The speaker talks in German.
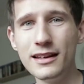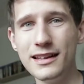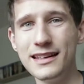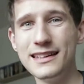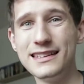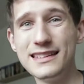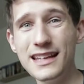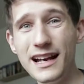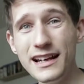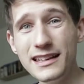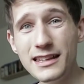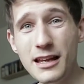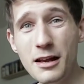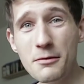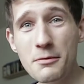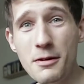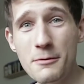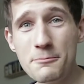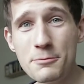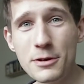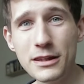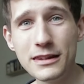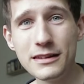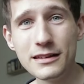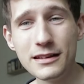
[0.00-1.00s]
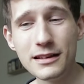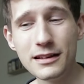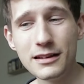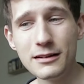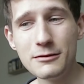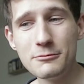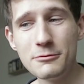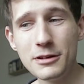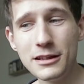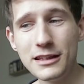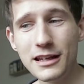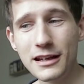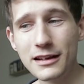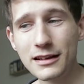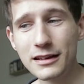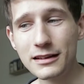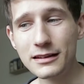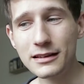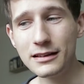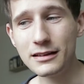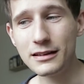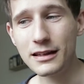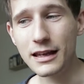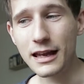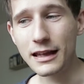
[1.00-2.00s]
Seid aber bitte mit der
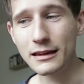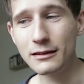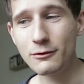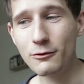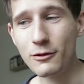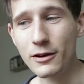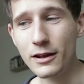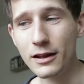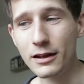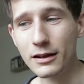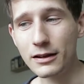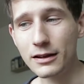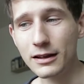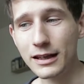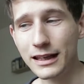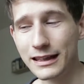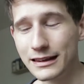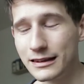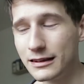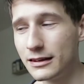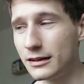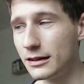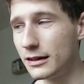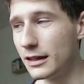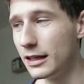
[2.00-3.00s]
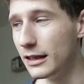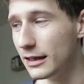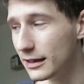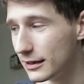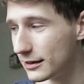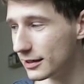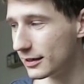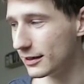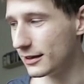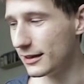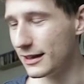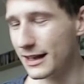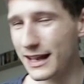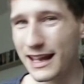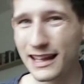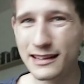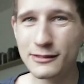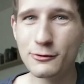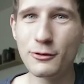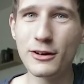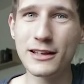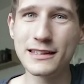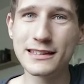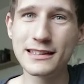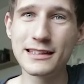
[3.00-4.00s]
Kredit etwa, Kritik
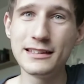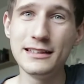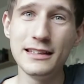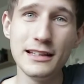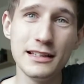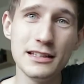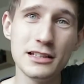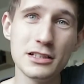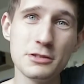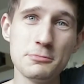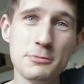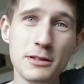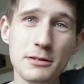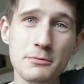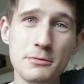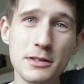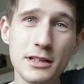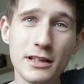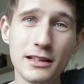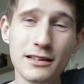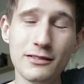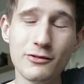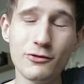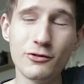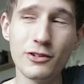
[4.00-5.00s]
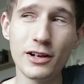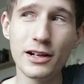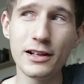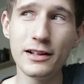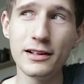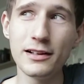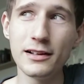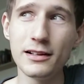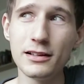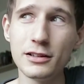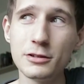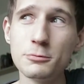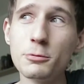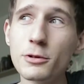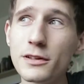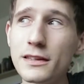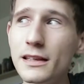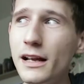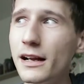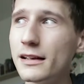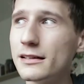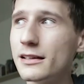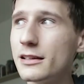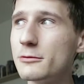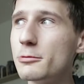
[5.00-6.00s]
etwas gnädig mit mir, weil ich muss
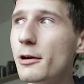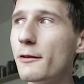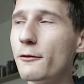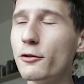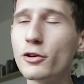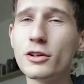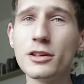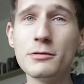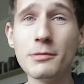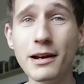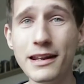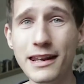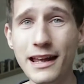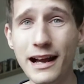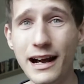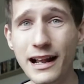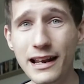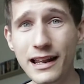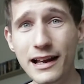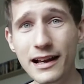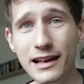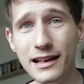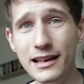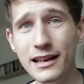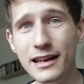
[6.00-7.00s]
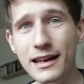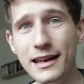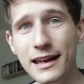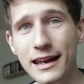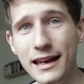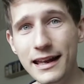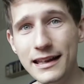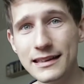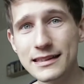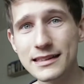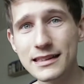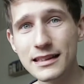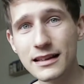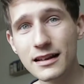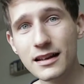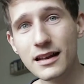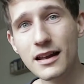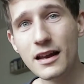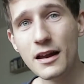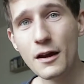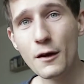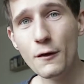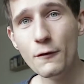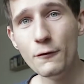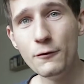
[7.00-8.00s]
sagen, das war wirklich mein allererster
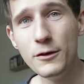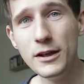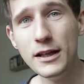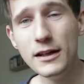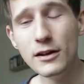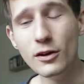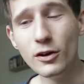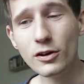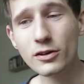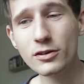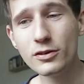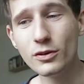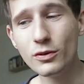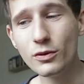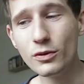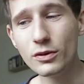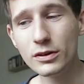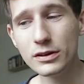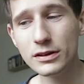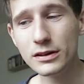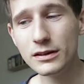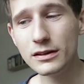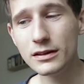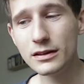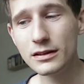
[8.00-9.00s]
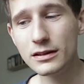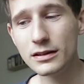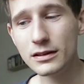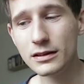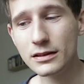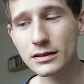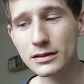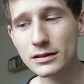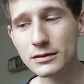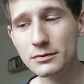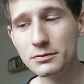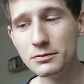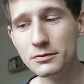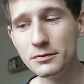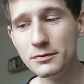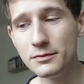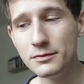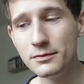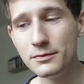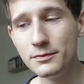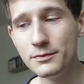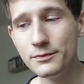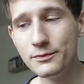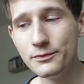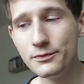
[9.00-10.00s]
Vlog und ähm,